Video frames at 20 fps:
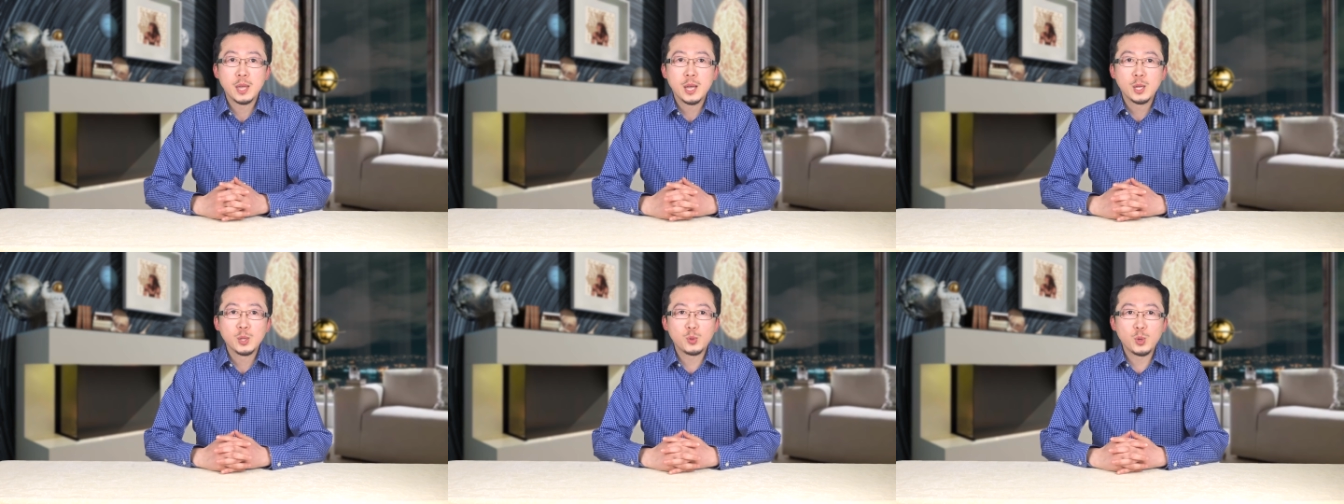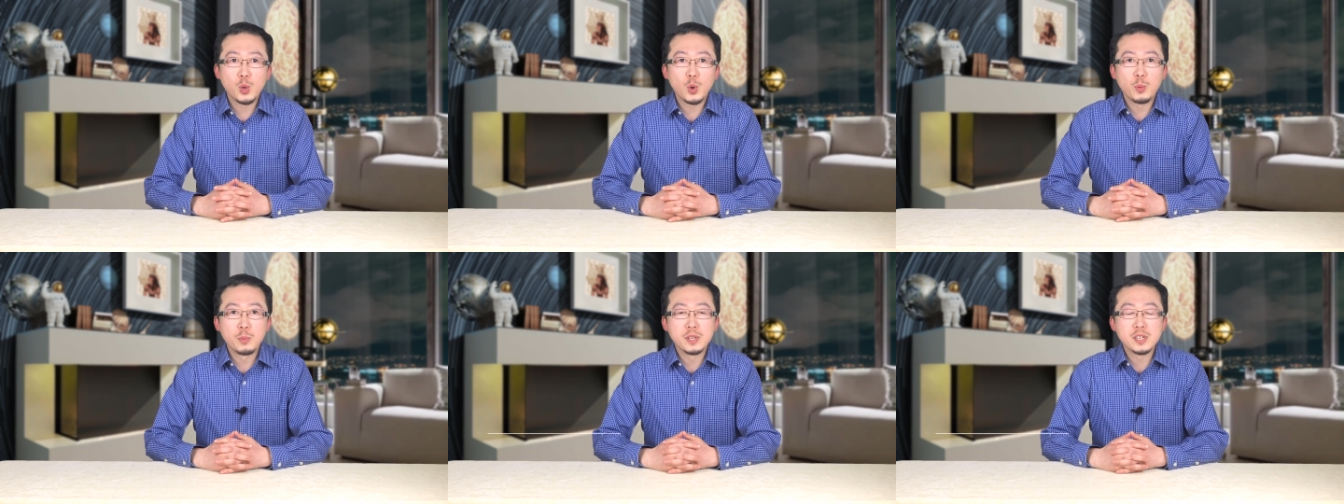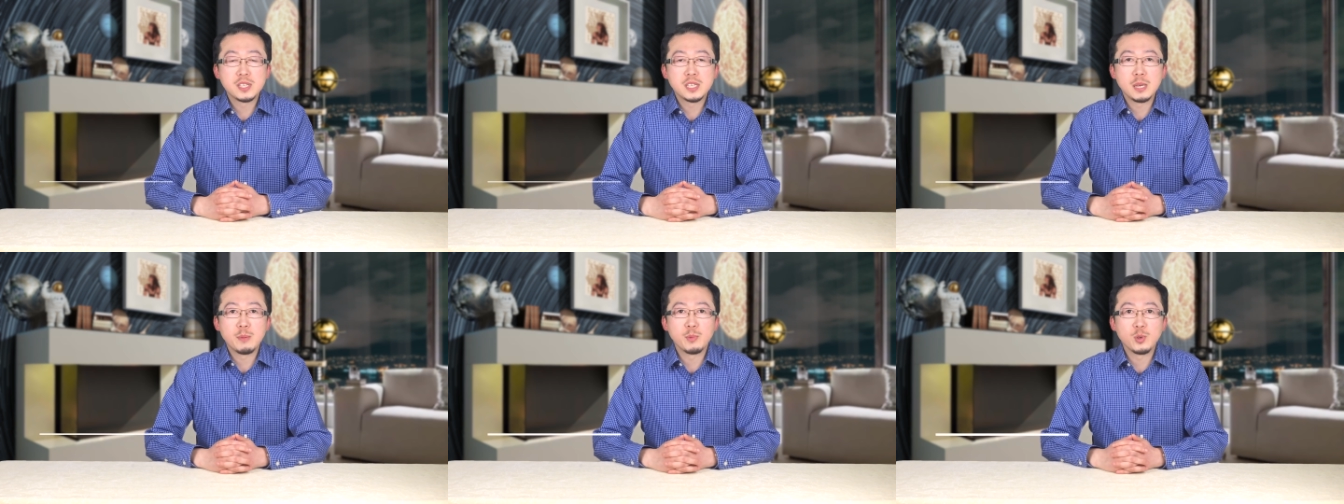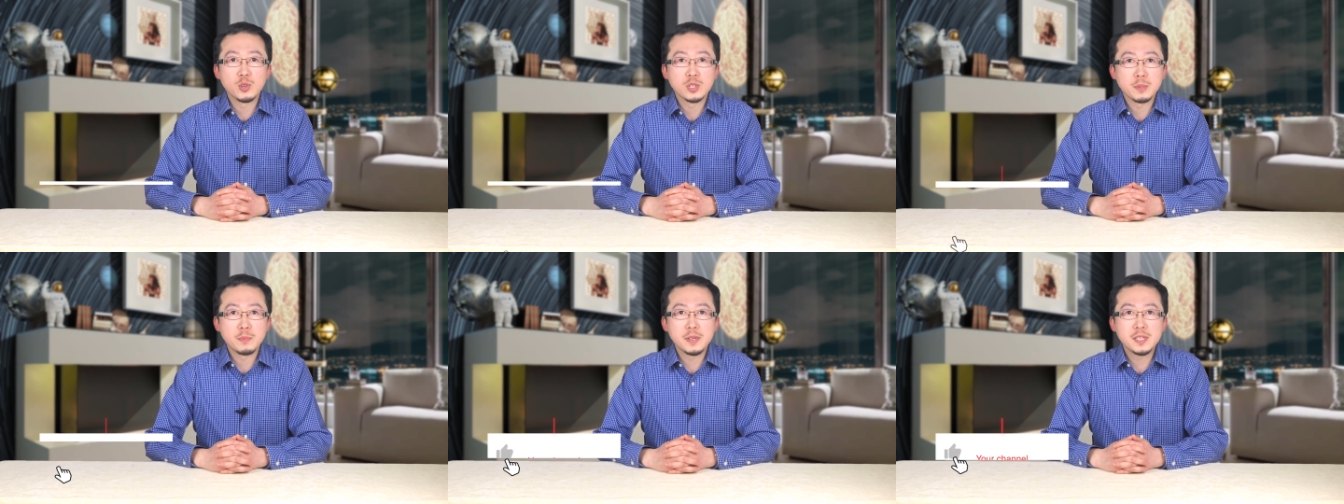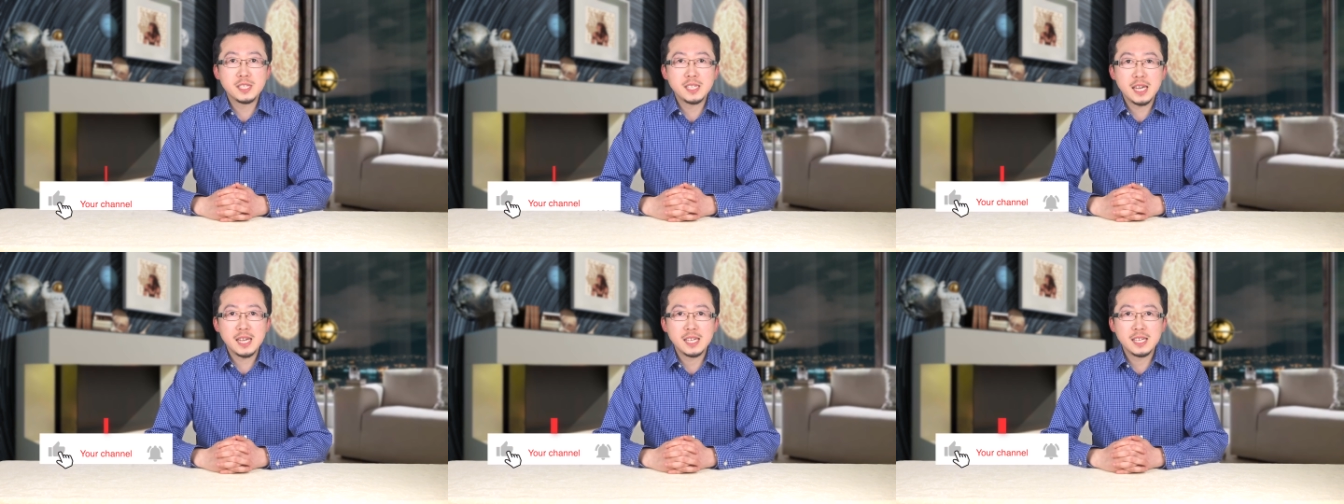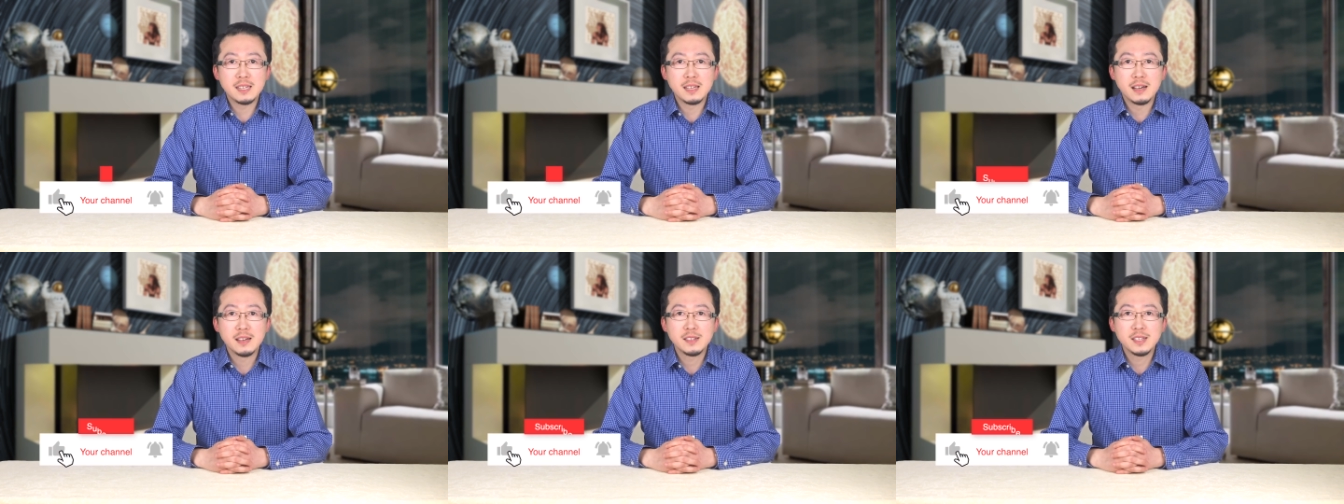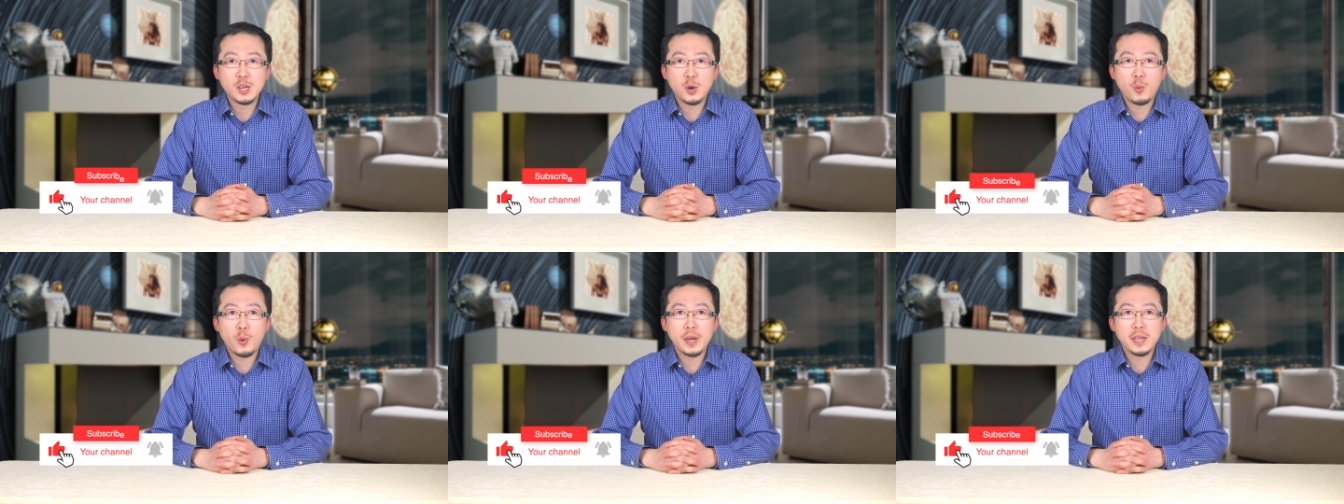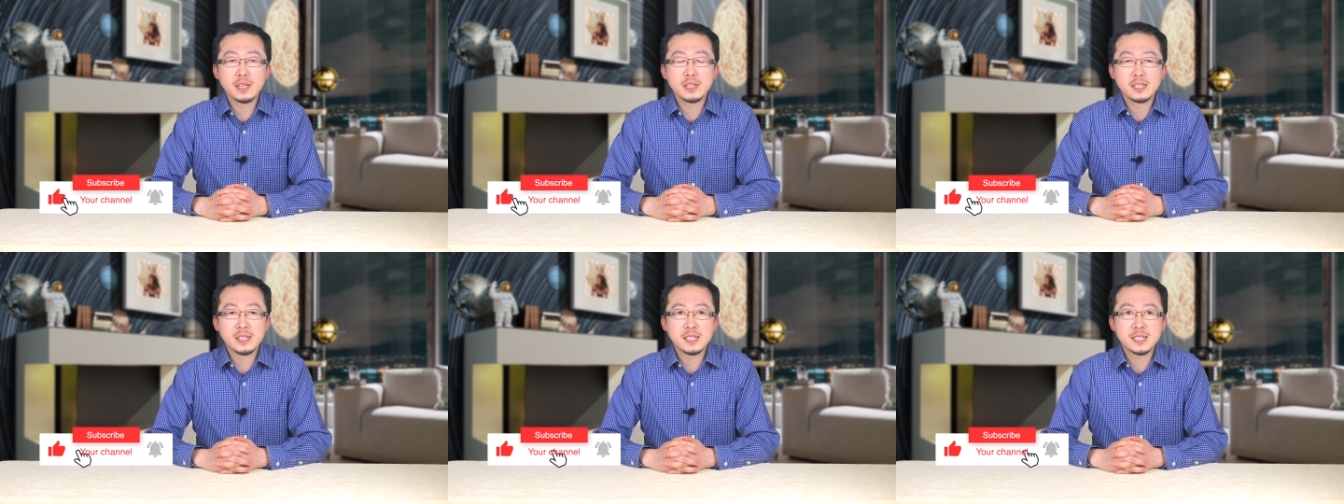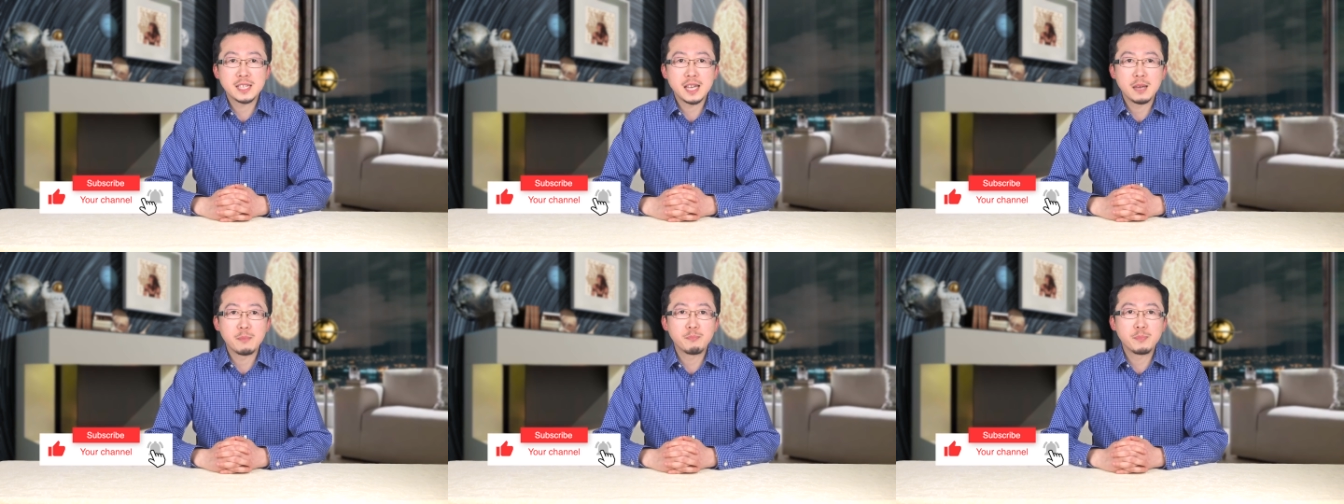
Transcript: 对于我们的节目有什么建议呢？也欢迎您在